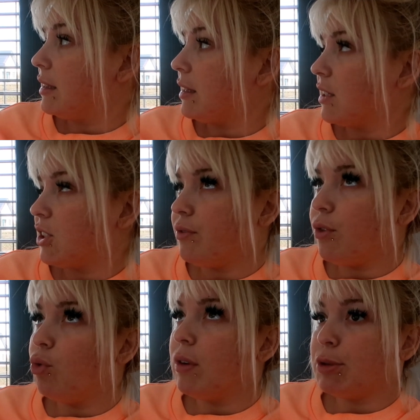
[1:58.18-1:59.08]
Także w
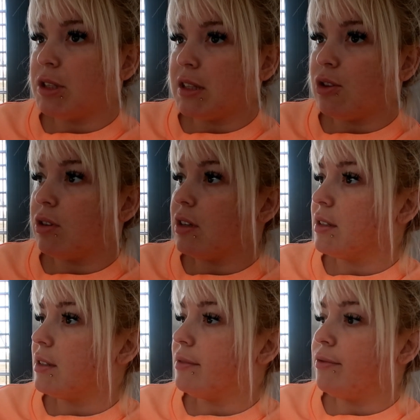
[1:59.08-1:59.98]
ogóle przez ten okres
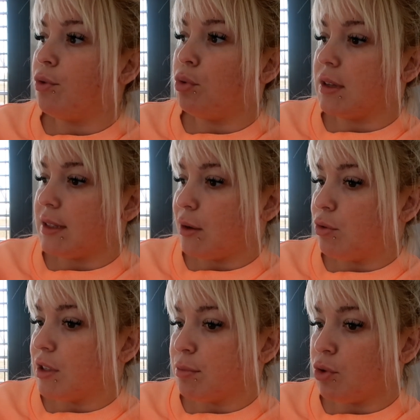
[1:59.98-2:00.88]
jest w ogóle
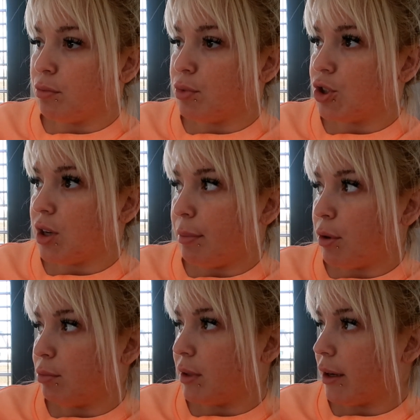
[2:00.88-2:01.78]
cały czas moją
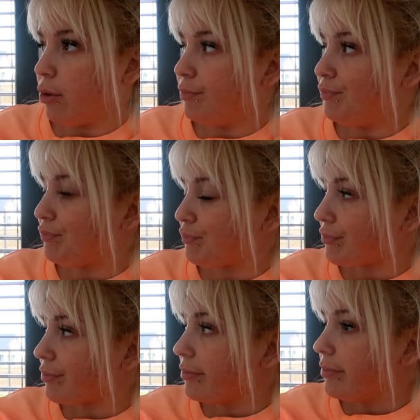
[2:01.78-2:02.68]
przylepką taką,
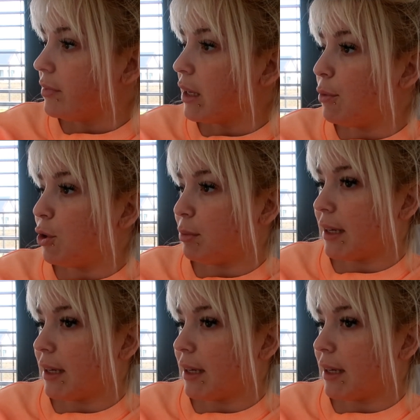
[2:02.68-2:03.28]
moją